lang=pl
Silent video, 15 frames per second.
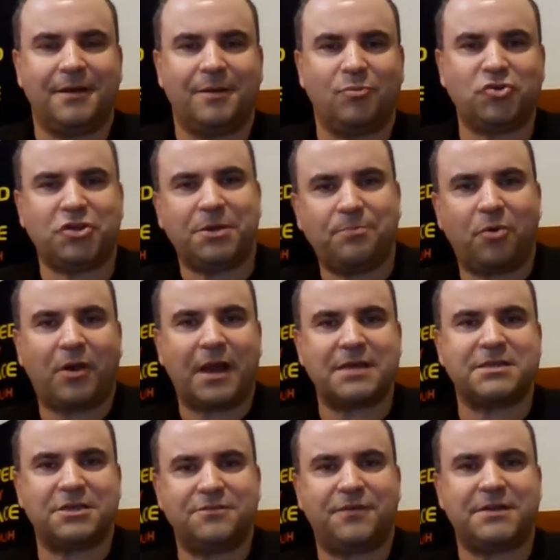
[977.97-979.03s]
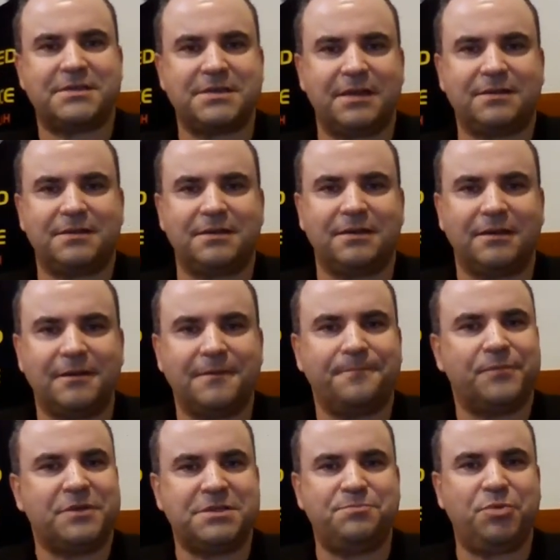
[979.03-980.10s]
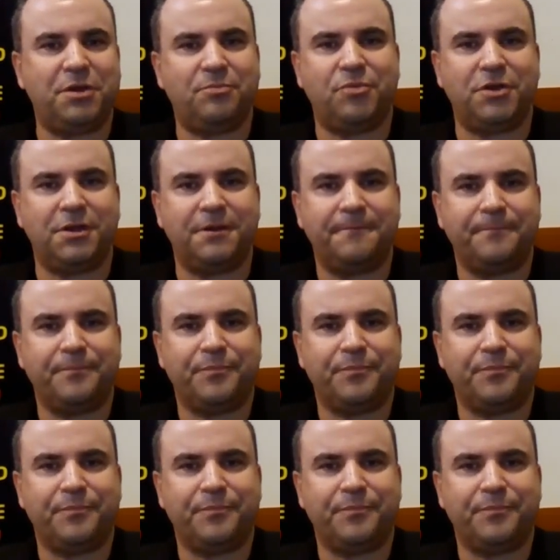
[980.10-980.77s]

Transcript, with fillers: Muszę im pokazać wersety z Biblii